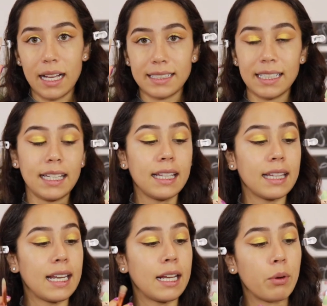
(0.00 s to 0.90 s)
así
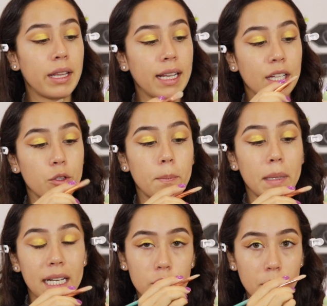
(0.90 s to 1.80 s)
de lengua de gato
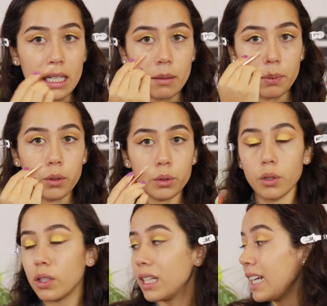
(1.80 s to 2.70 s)
para tomar el
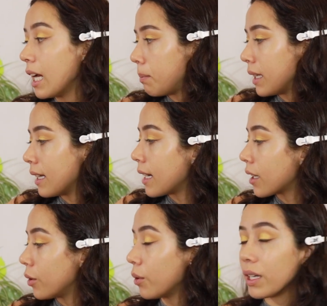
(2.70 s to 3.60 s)
producto y
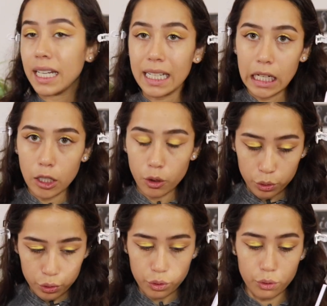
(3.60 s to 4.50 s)
aplicarlo en el
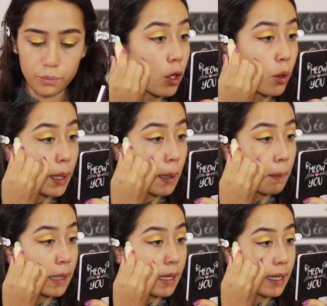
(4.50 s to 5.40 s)
rostro. Lo voy a
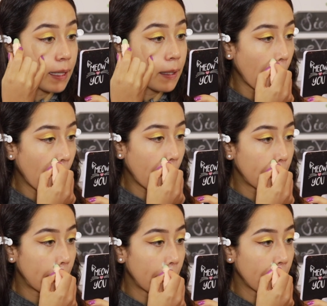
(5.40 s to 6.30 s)
aplicar
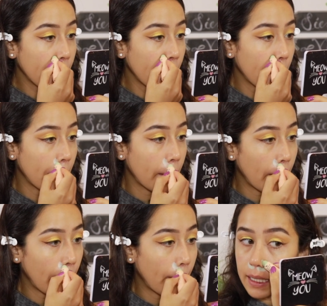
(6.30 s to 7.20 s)
aquí
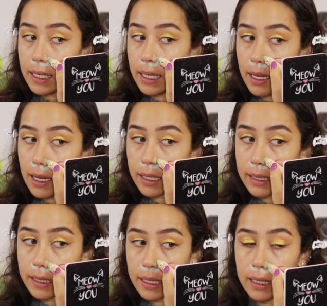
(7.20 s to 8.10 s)
y
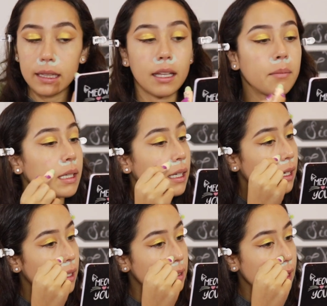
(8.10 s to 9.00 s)
aquí también
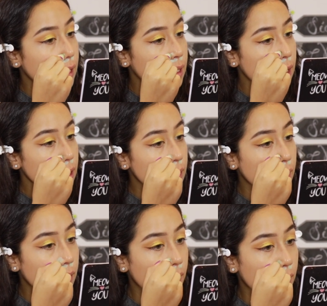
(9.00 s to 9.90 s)
en las alitas.
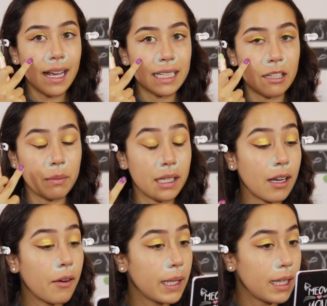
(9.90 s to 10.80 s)
Aquí me
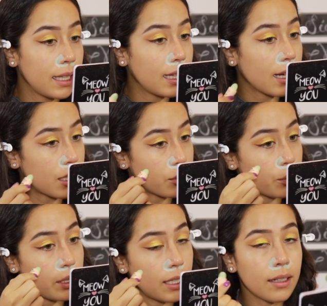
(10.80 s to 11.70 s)
acabé de
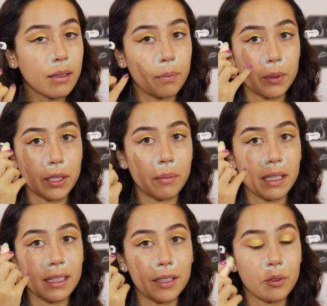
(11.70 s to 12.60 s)
rasguñar porque
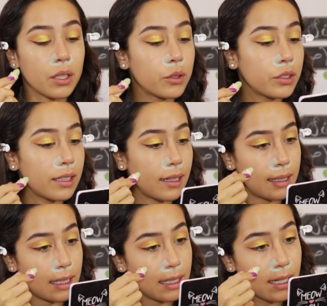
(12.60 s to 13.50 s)
me quité una cosita que
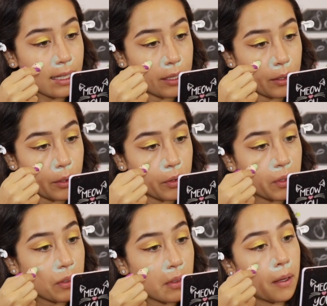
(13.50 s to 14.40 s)
tenía,
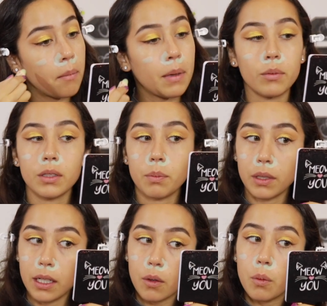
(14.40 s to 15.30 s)
entonces vamos a
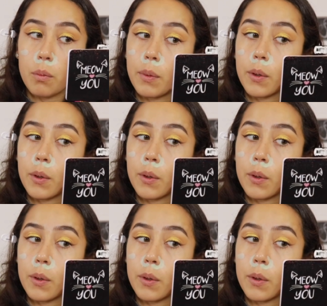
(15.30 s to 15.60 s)
poner un